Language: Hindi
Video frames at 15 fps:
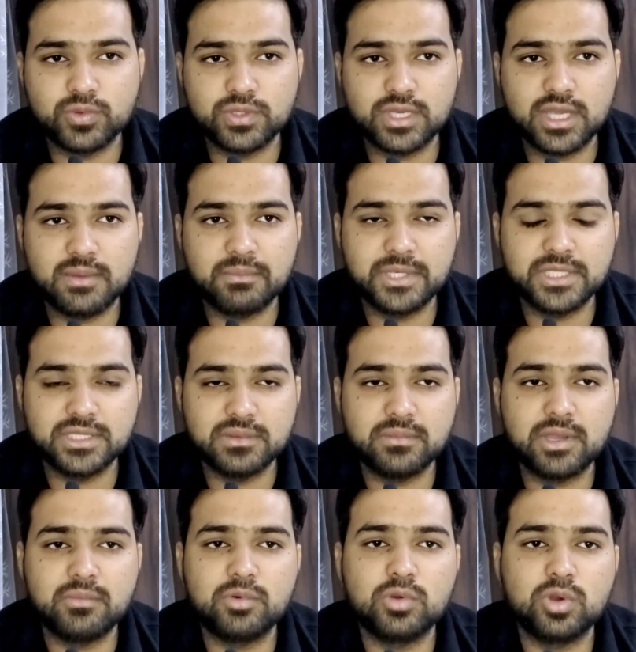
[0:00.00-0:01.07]
उसका पीछे
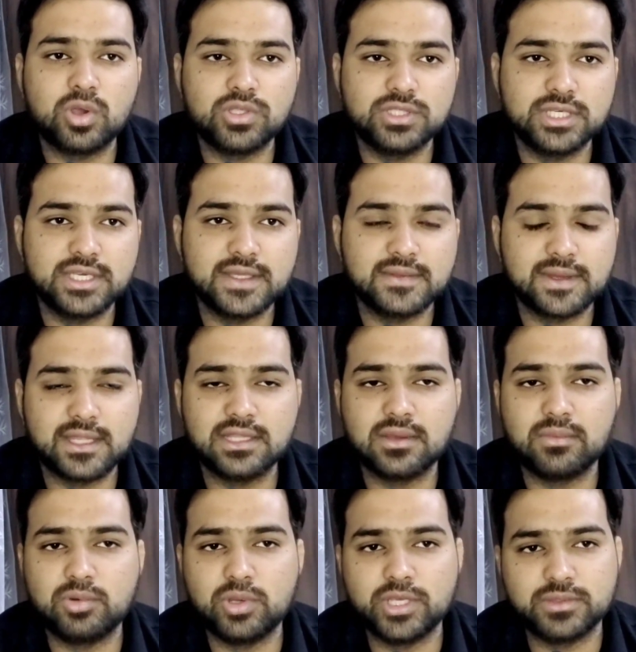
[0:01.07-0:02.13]
मैं आपको लॉजिक के साथ
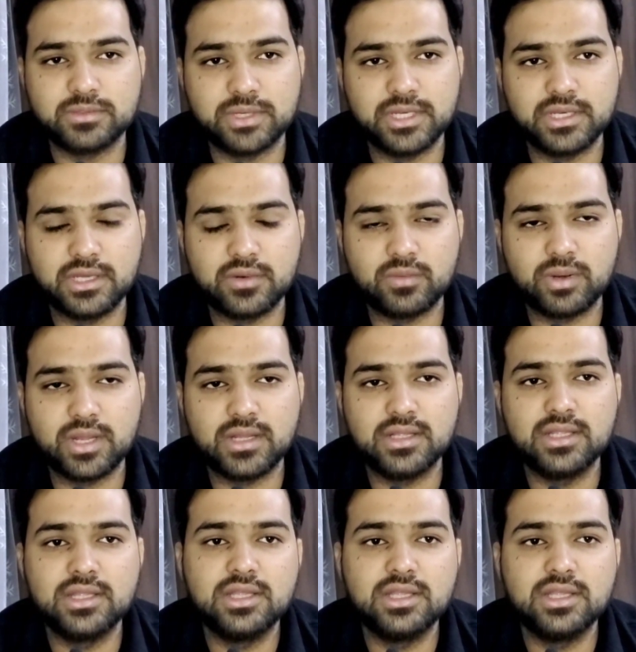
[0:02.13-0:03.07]
आपको एक्सप्लेन करूंगा